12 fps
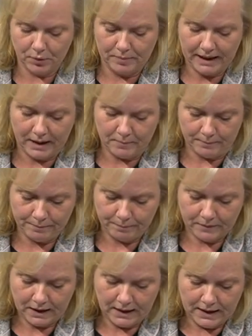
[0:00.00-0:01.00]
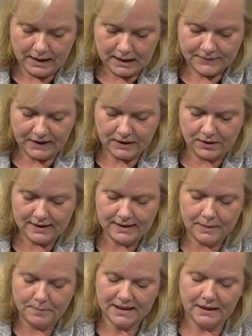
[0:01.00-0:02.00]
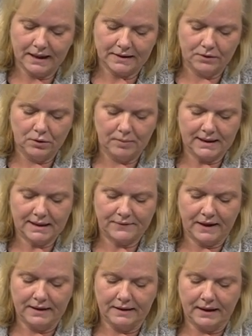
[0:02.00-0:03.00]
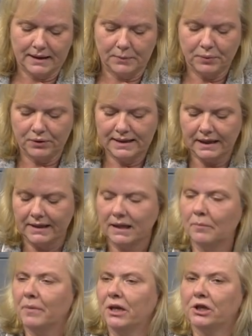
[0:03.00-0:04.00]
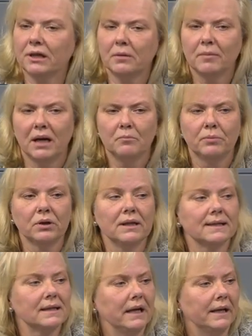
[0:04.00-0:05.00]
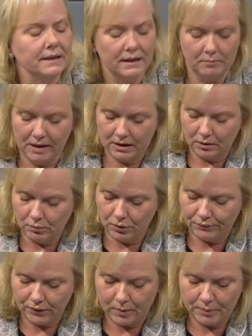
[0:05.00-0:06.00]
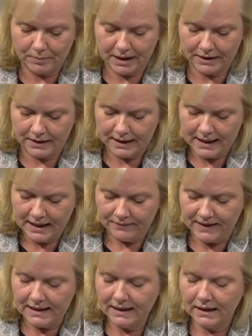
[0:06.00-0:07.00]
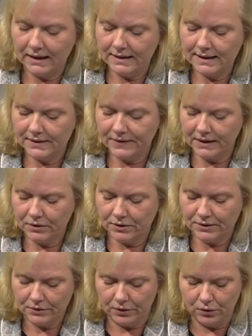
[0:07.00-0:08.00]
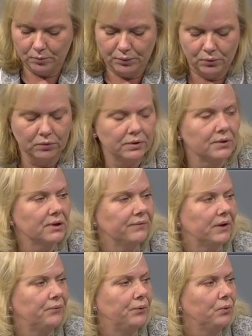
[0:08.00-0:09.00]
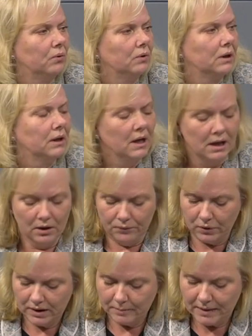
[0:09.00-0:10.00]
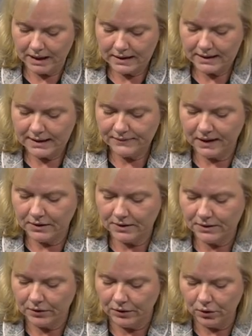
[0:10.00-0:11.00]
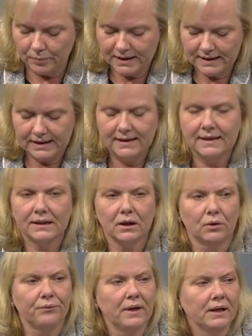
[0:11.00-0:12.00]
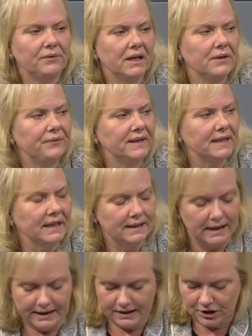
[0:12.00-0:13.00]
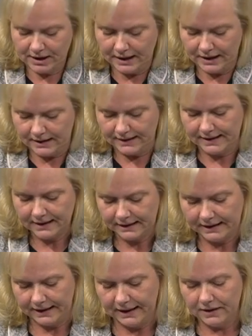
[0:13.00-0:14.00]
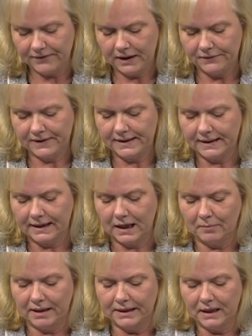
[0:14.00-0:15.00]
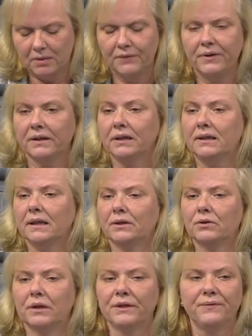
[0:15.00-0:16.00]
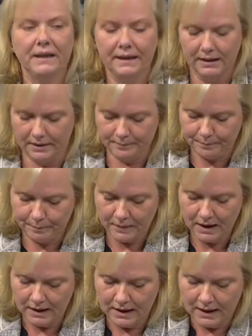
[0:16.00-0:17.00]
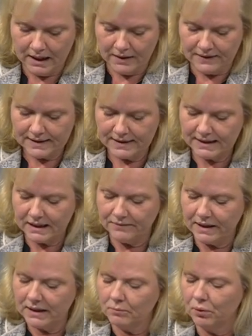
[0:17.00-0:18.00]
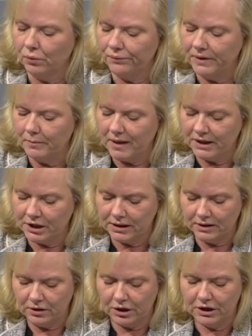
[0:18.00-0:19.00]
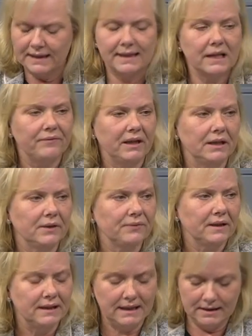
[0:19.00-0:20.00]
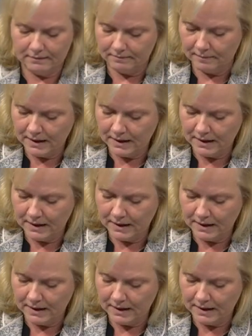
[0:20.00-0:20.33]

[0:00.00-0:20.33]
Problem. 2017 hatten über 32 Prozent der Menschen in meinem Bundesland in Mecklenburg-Vorpommern weniger als 2000 Euro brutto zur Verfügung. Wohlgemerkt, die 2000 Euro beziehen sich auf qualifizierte Angestellte. Gering qualifizierte Arbeitnehmer verdienen natürlich weniger. Wissen Sie, in welchen Berufen die Menschen in Deutschland sehr wenig verdienen?